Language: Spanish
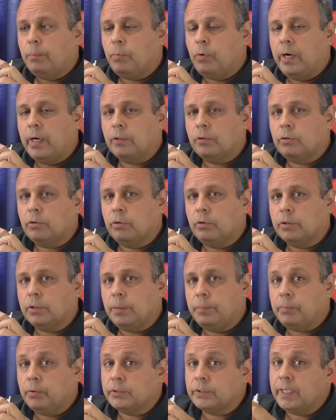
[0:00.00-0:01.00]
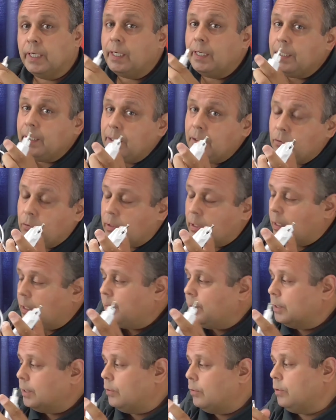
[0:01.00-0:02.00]
puerto tipo C,
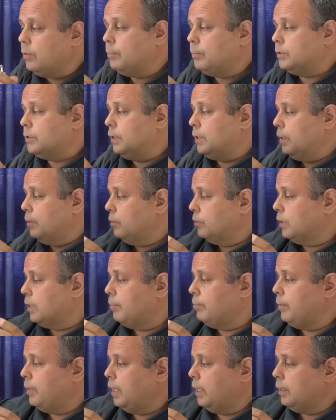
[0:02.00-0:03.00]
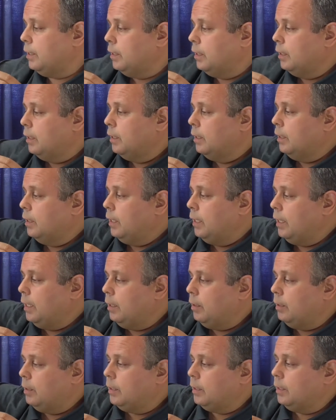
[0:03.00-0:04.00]
indudablemente los dispositivos también.
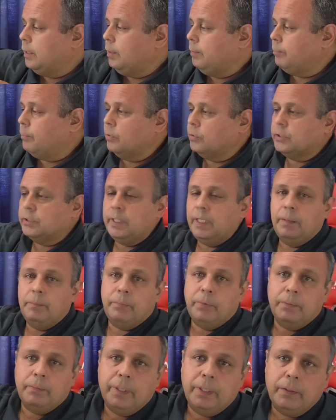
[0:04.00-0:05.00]
El tipo C, pues